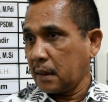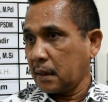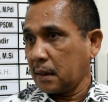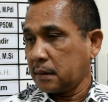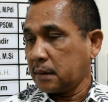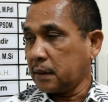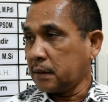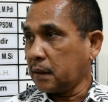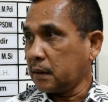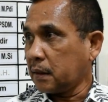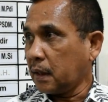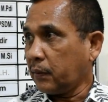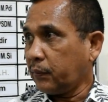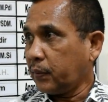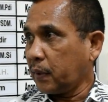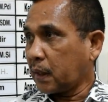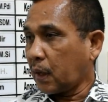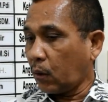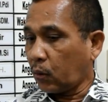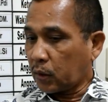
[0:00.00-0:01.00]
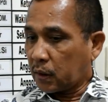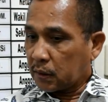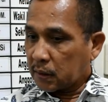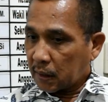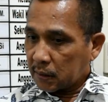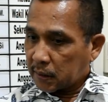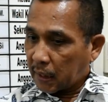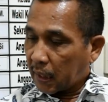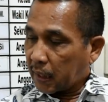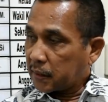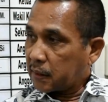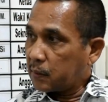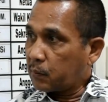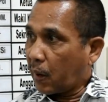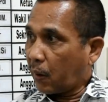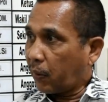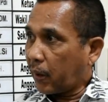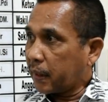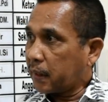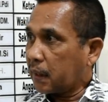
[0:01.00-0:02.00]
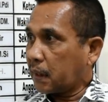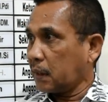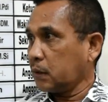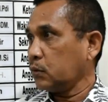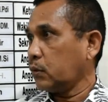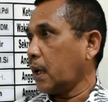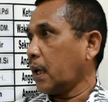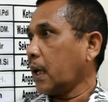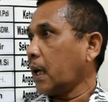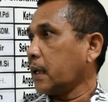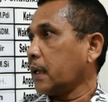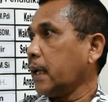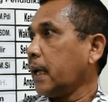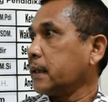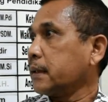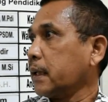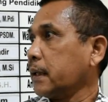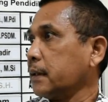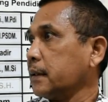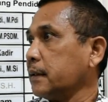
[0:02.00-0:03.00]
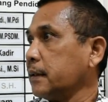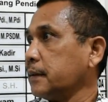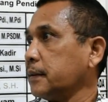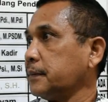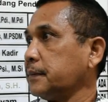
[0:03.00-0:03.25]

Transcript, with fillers: CCTV. Kalau kita jalan di bawahnya kan juga nggak kelihatan. Ya.